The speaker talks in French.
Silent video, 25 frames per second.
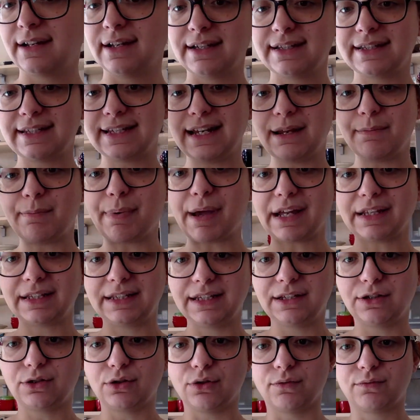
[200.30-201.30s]
C'est les
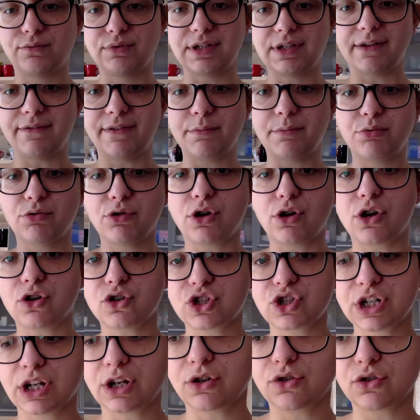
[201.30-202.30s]
parties que vous avez beau
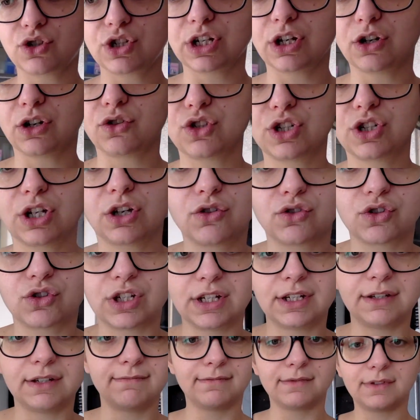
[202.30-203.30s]
ranger, ranger, ranger,
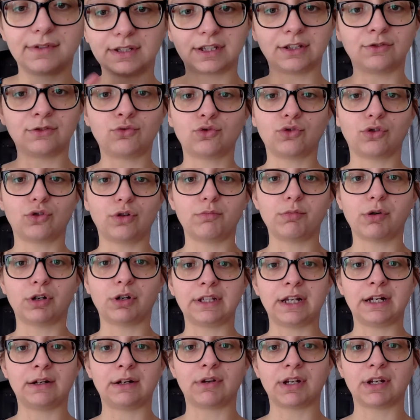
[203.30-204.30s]
ranger. C'est toujours le
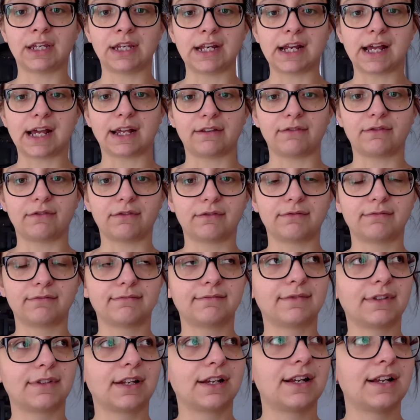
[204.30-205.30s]
bordel quoi qu'il arrive.
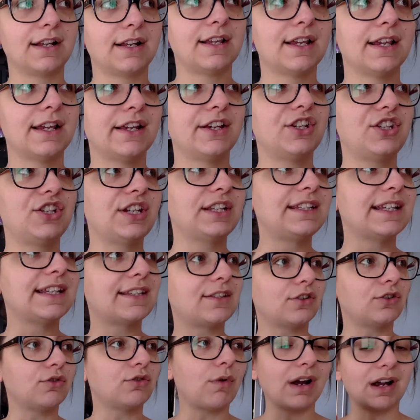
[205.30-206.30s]
J'ai
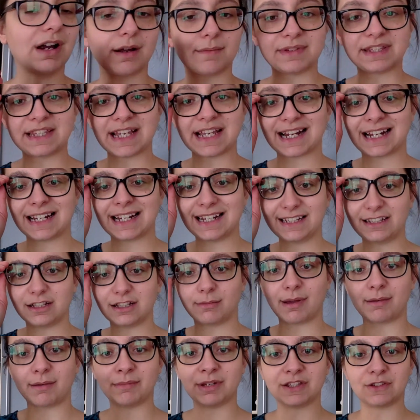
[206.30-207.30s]
des endroits comme ça clés
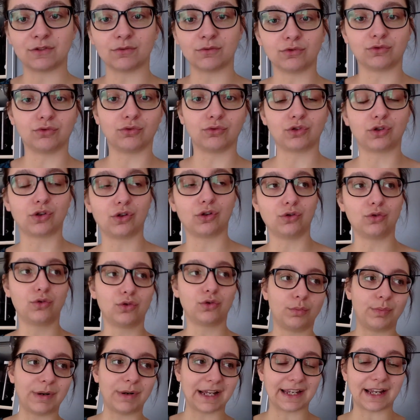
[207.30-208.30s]
dans ma maison, donc le
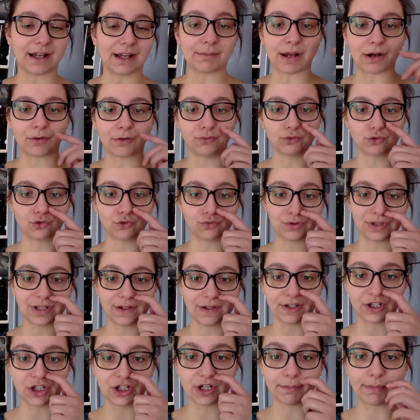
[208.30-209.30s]
gros placard marron dont je vous
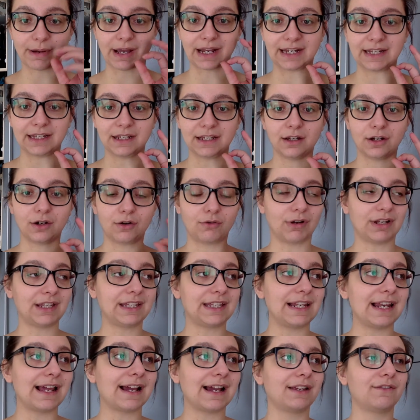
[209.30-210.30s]
avais déjà parlé. Quoi
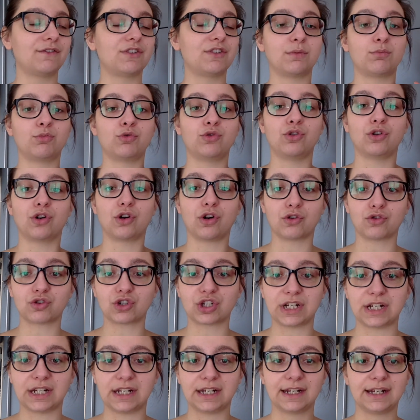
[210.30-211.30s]
qu'il arrive, j'ai beau le
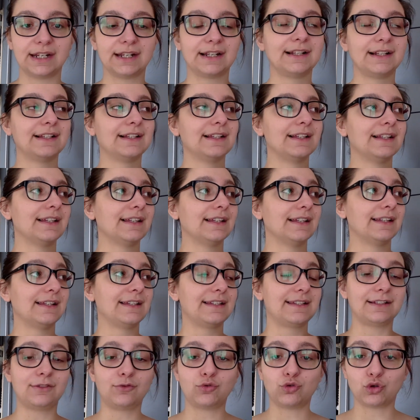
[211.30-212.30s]
ranger,
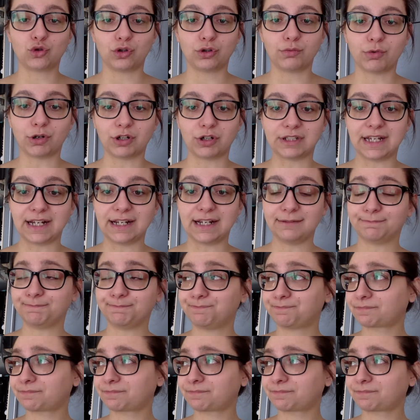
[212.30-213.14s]
c'est toujours le bordel.